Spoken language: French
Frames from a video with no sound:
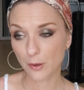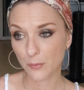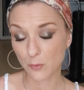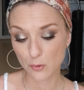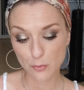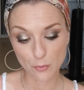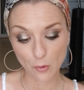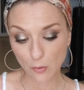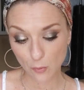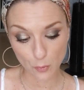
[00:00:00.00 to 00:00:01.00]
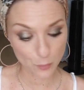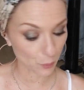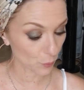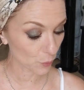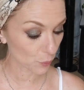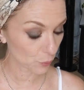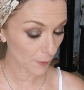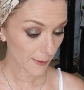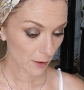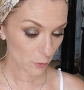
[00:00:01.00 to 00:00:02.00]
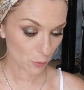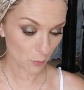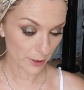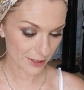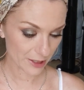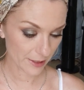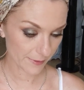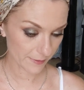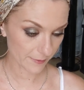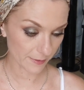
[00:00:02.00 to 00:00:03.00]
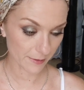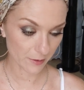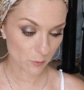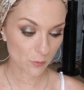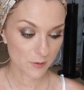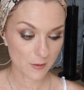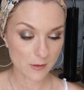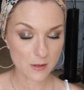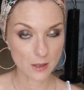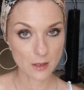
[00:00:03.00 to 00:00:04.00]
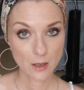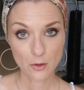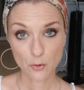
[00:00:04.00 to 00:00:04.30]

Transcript: Et franchement, euh, pour le coup, je crois que je les ai, ça y est, tous testés.